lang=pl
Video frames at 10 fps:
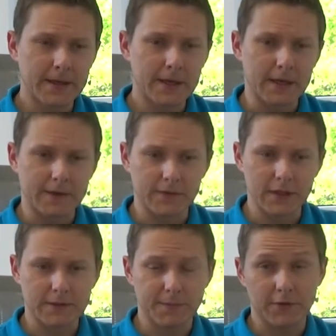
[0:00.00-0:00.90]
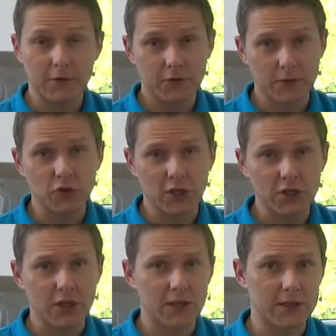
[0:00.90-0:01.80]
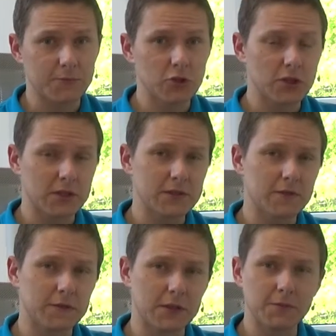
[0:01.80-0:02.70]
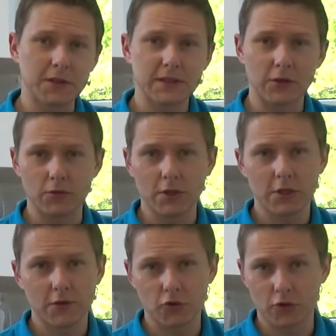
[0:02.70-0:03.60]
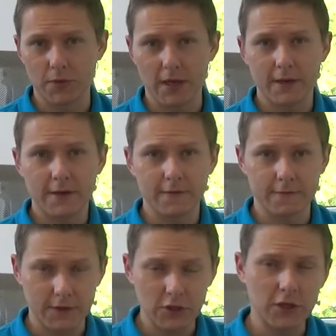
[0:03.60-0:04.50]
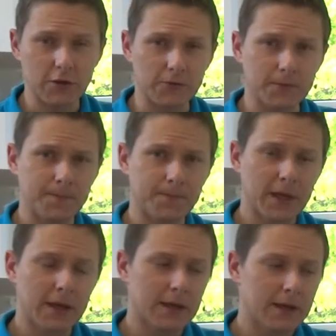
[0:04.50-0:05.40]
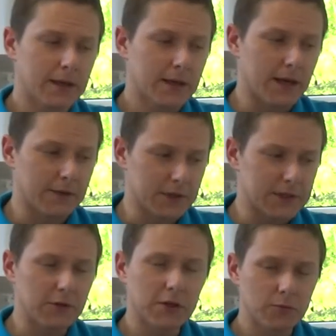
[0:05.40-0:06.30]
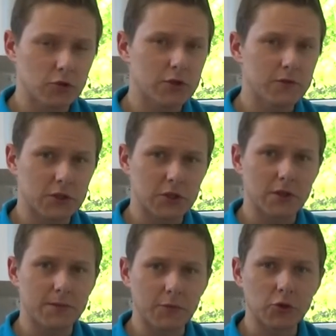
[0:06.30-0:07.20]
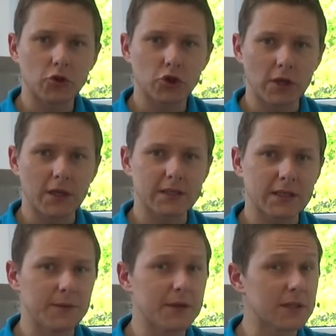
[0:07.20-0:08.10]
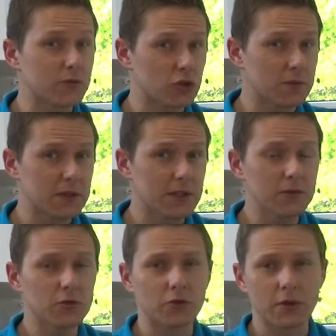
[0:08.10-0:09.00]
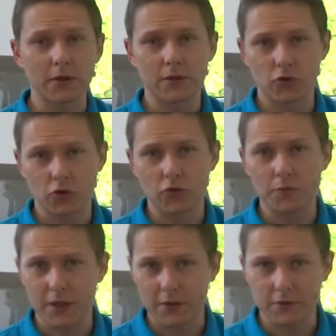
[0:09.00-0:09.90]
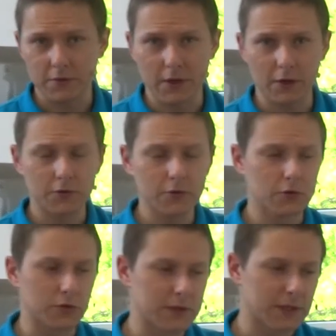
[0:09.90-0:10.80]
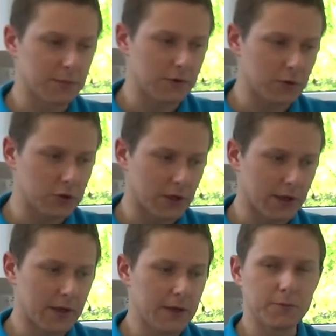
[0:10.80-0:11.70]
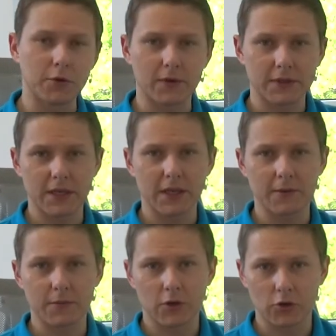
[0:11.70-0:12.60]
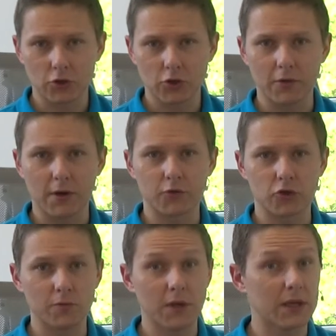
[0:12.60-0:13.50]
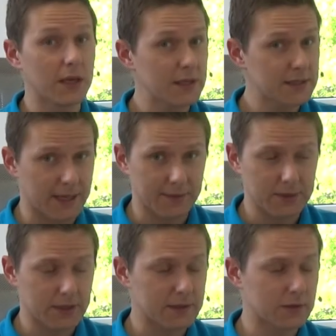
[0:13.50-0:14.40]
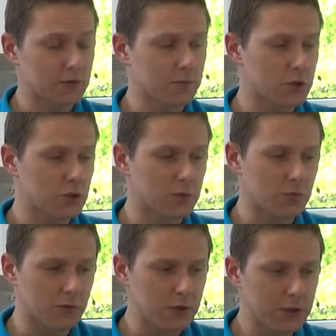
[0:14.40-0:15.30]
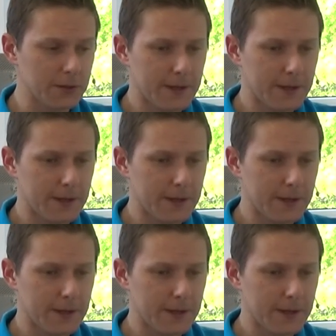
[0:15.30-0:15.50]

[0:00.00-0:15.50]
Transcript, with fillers: E, więc Paweł w tym czasie, kiedy pisze list do Filipian, znajduje się w Rzymie w więzieniu. A więc całkiem możliwe, że mamy do czynienia z Klementem Rzymskim, który żył w I wieku, który zajmował się prowadzeniem kościoła w Rzymie, nie sam, zaraz o tym będziemy mówić,